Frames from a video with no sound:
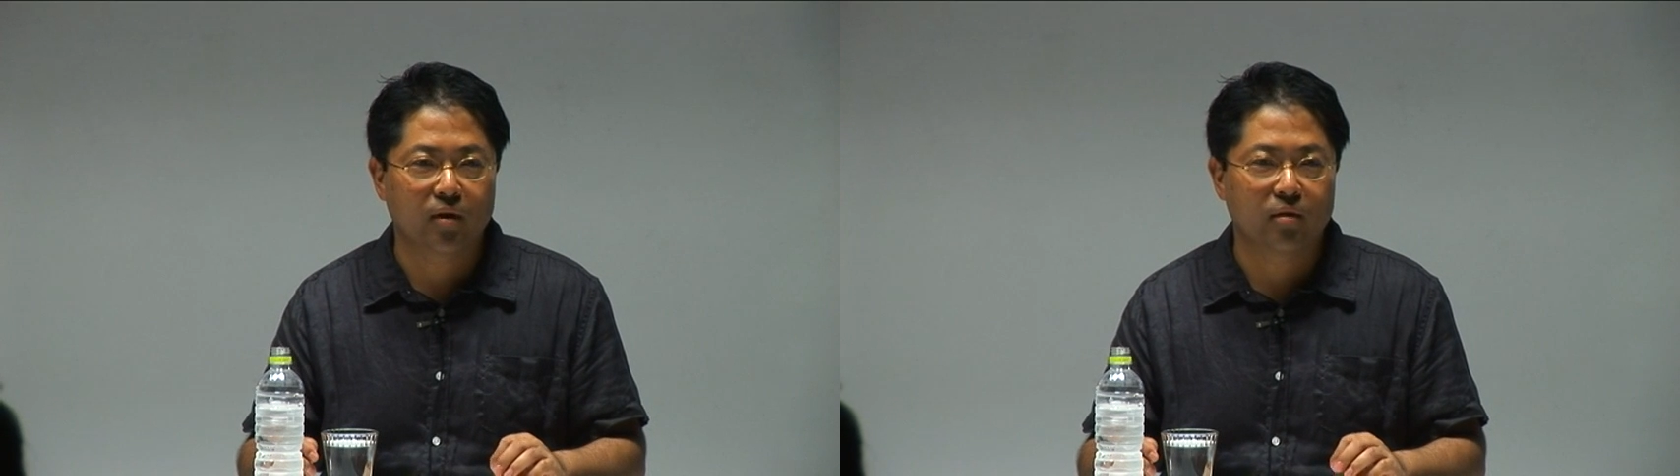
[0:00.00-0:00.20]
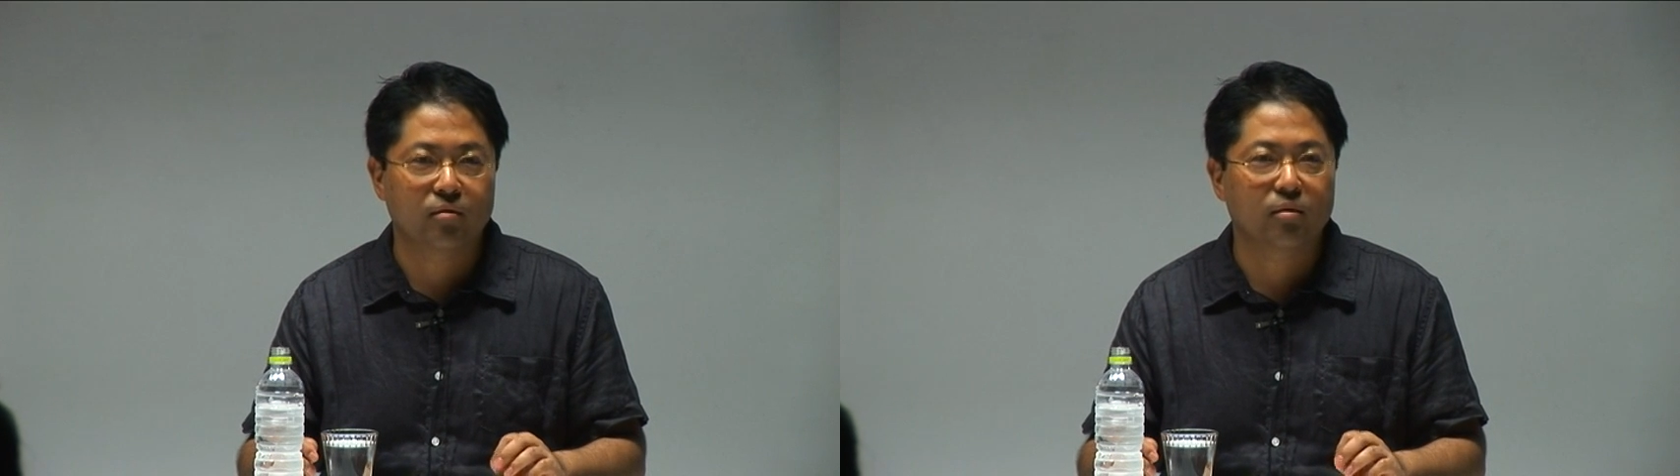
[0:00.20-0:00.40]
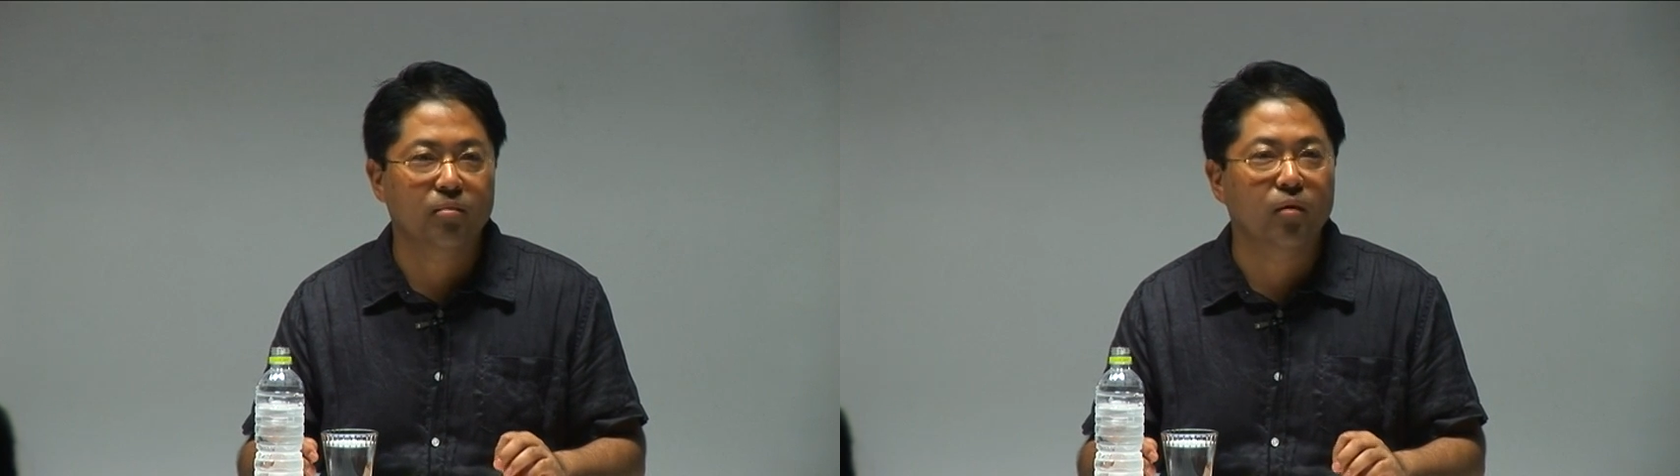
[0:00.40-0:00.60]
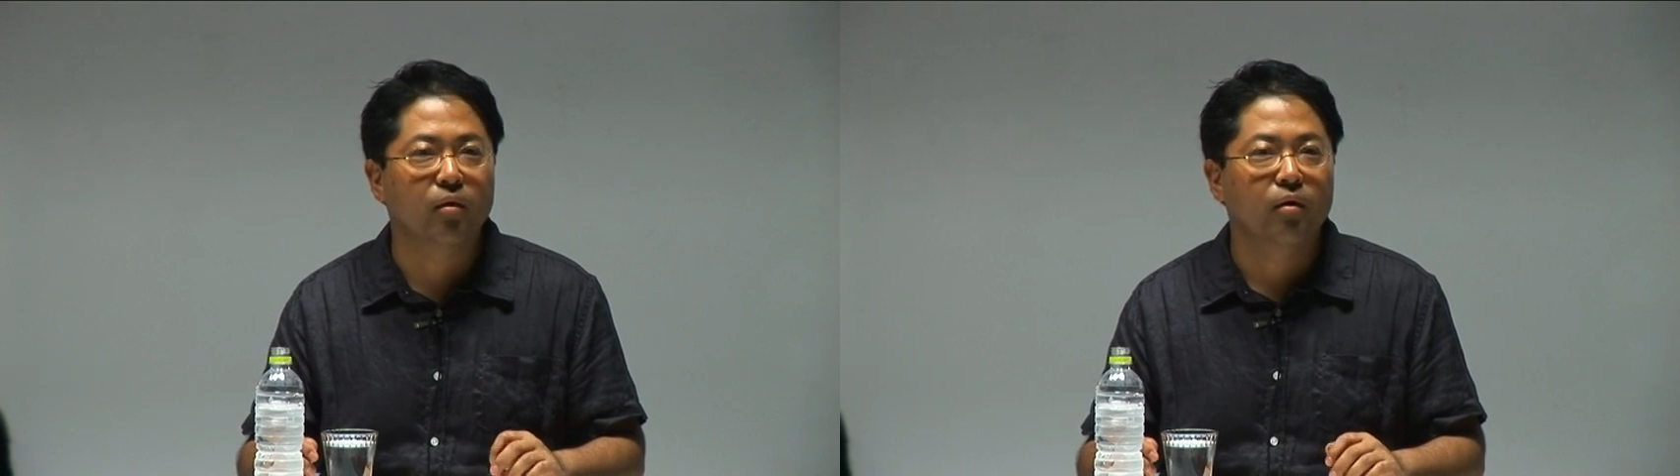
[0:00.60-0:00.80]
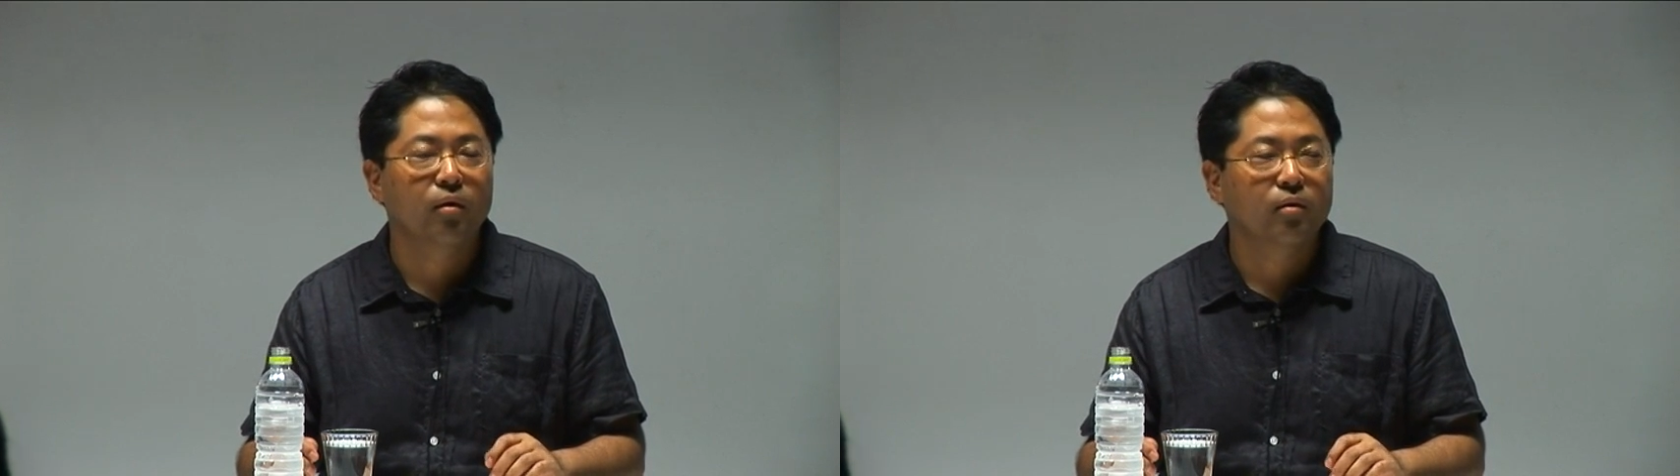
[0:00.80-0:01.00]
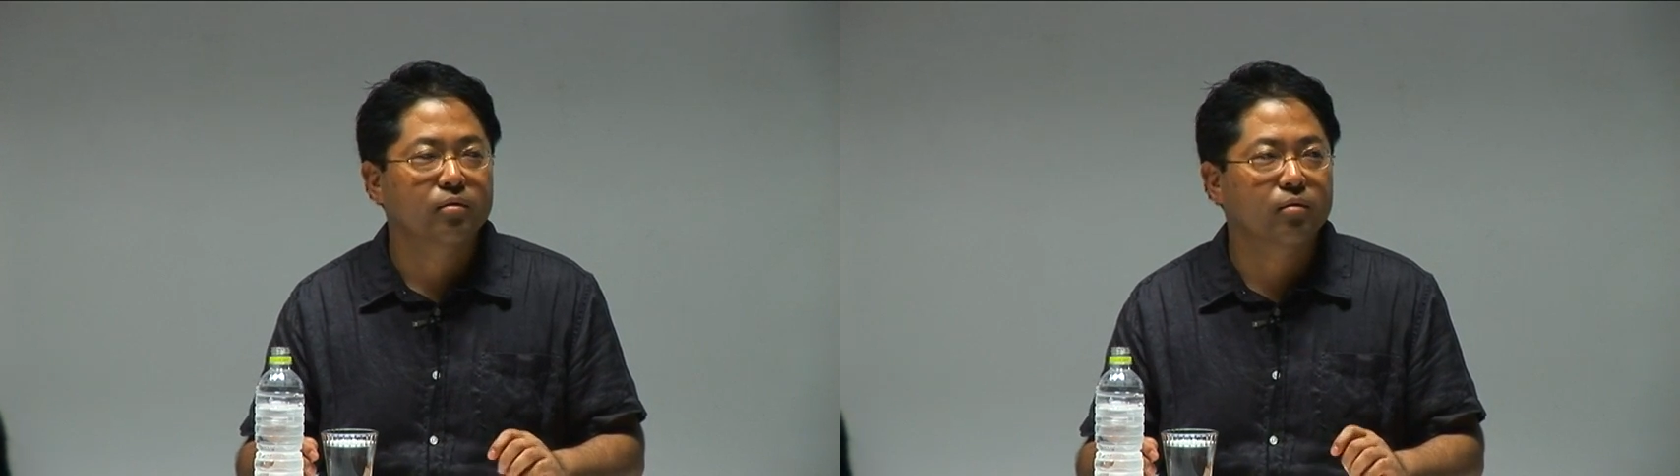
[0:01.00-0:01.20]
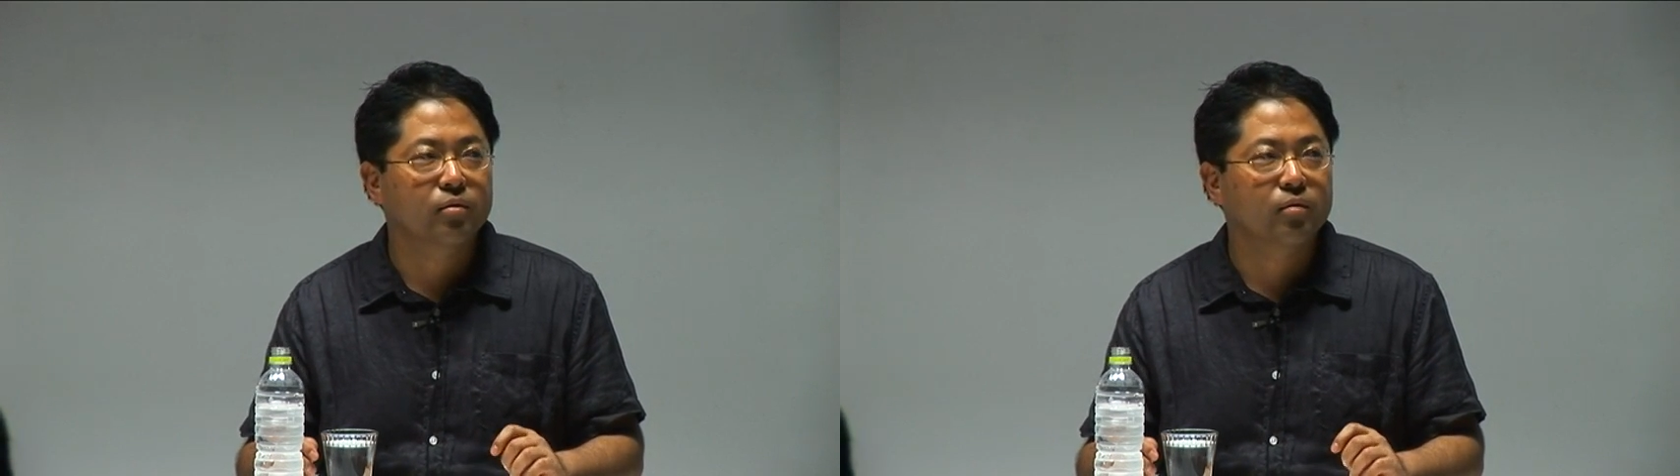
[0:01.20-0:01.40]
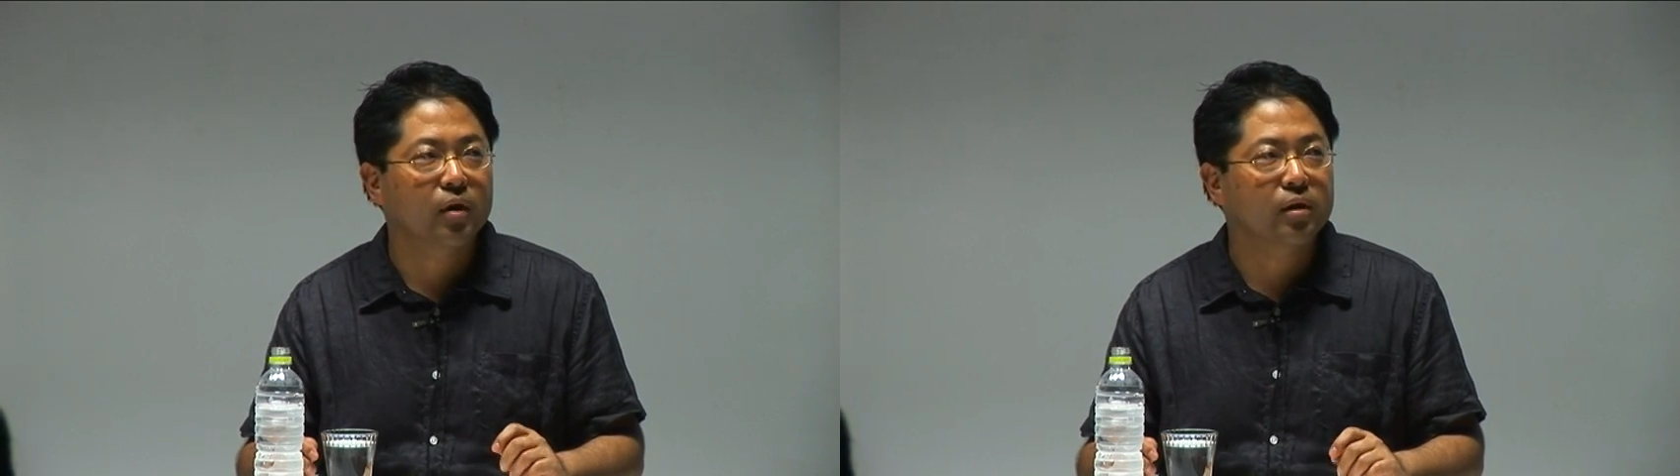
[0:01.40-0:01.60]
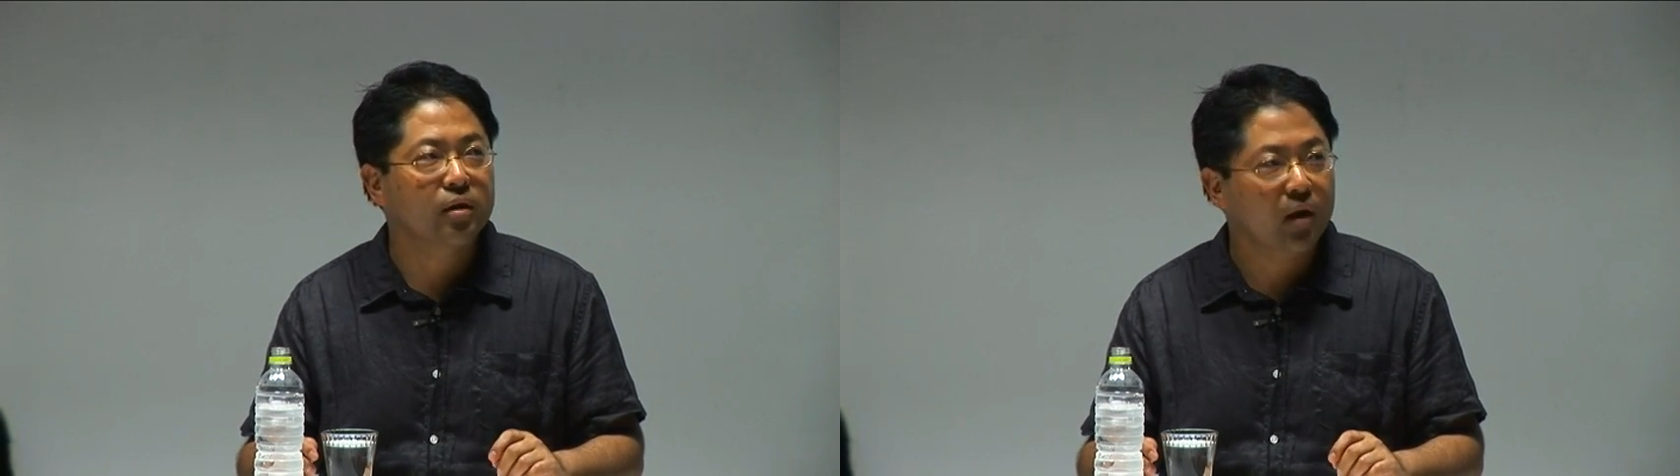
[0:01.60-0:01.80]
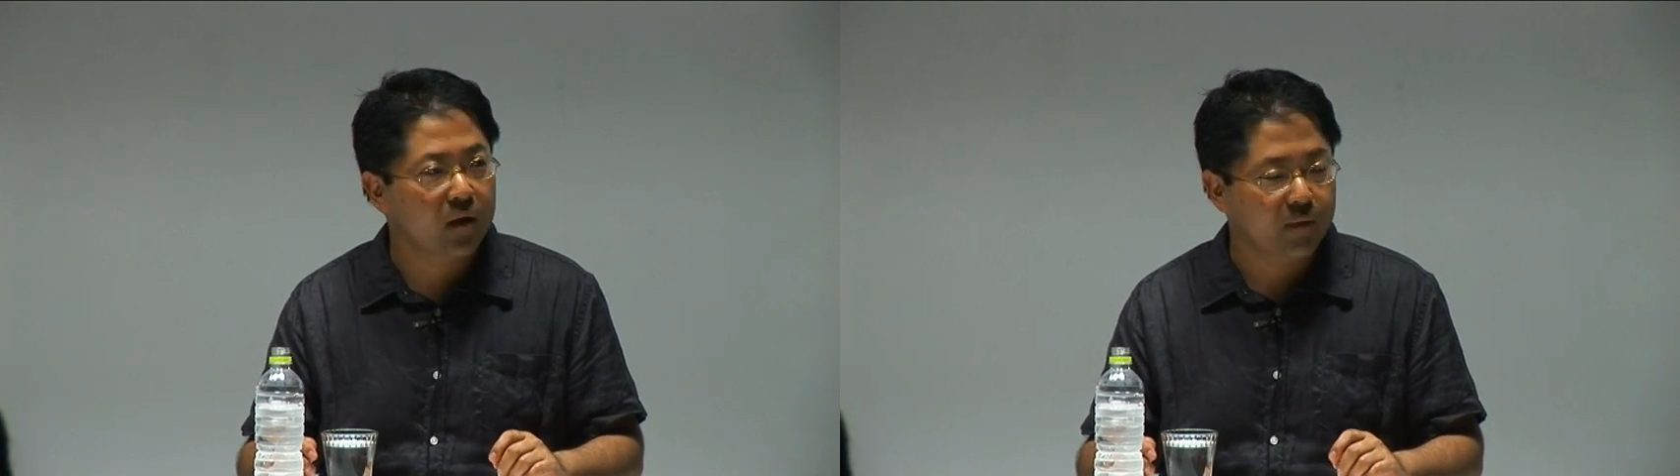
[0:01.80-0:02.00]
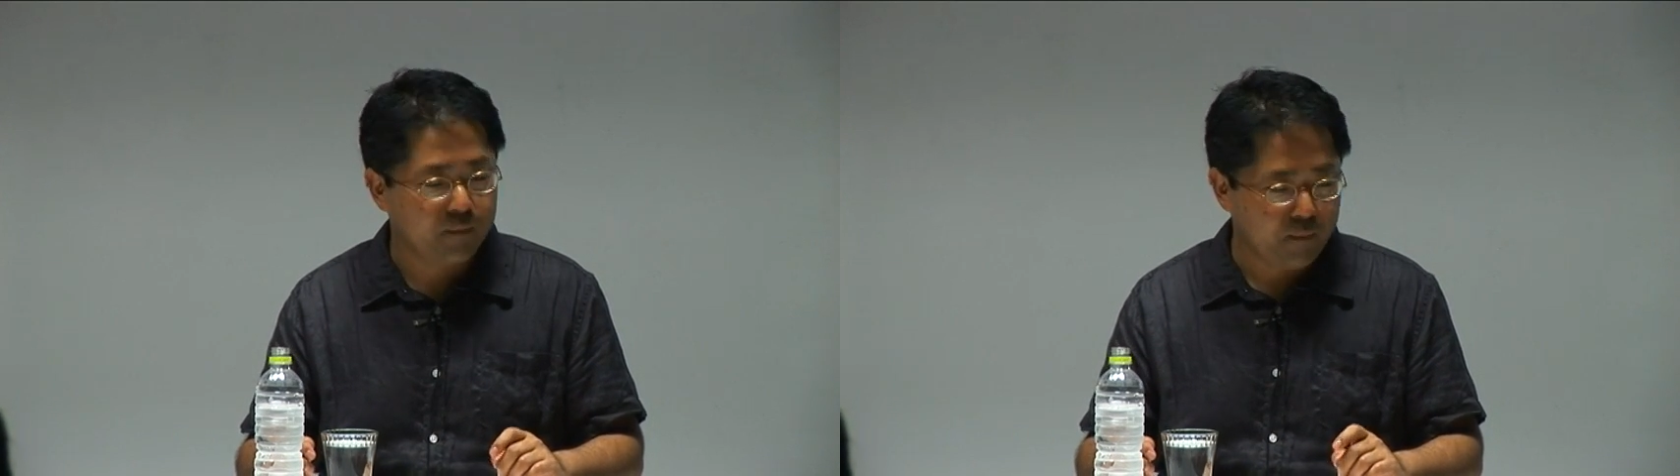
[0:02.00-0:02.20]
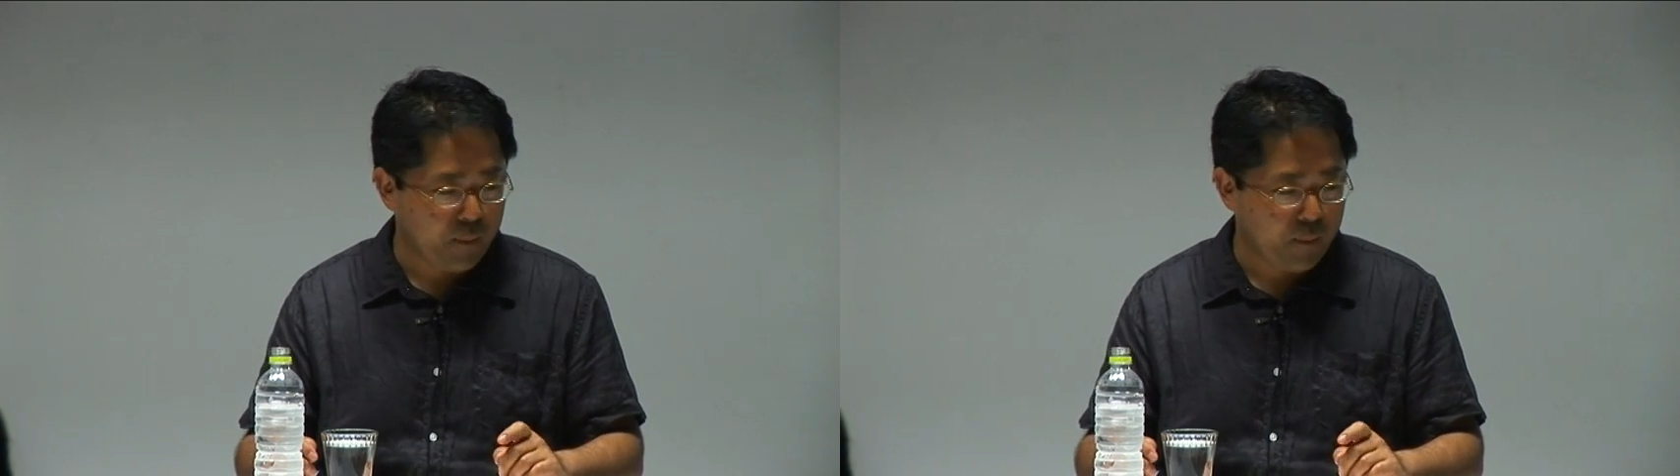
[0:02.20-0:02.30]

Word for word: がいいんですけどもその人が来て、